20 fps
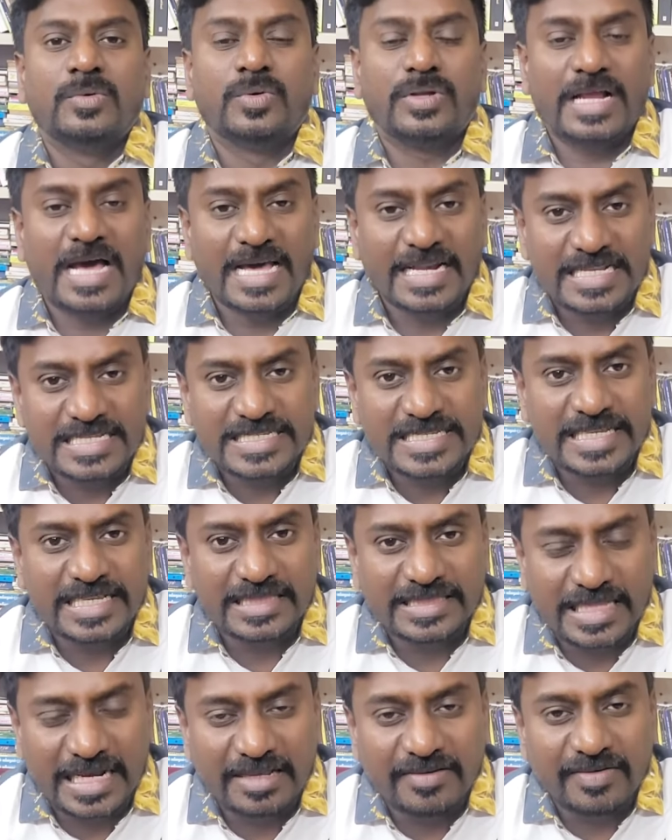ஒரு
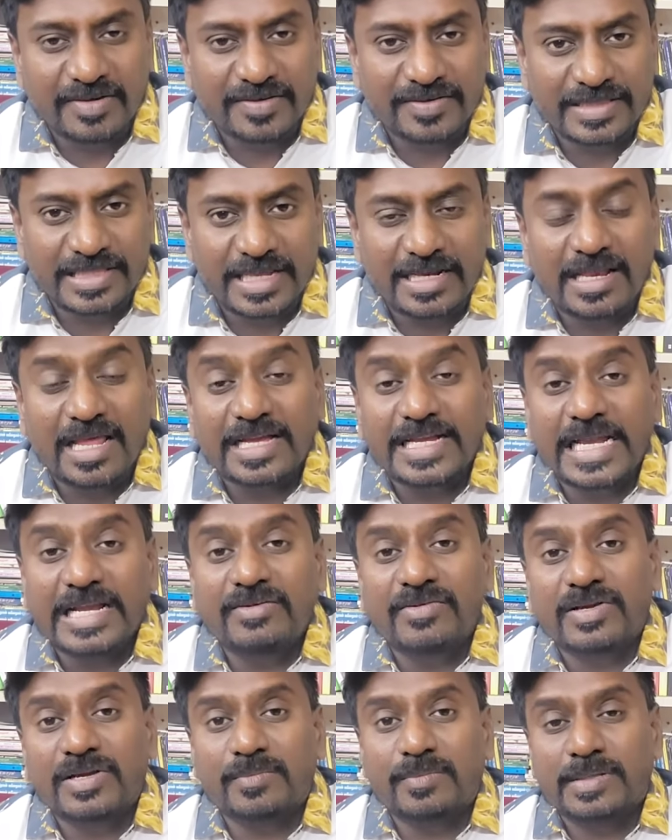அரசியல் தலைவர் வந்து எல்லா
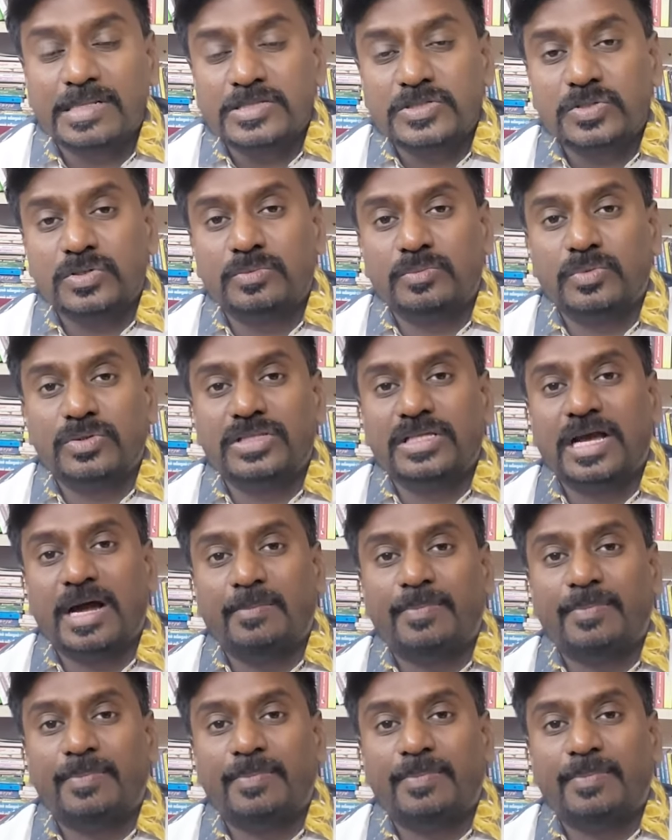கேள்விக்கும் பதில் சொல்லும்போது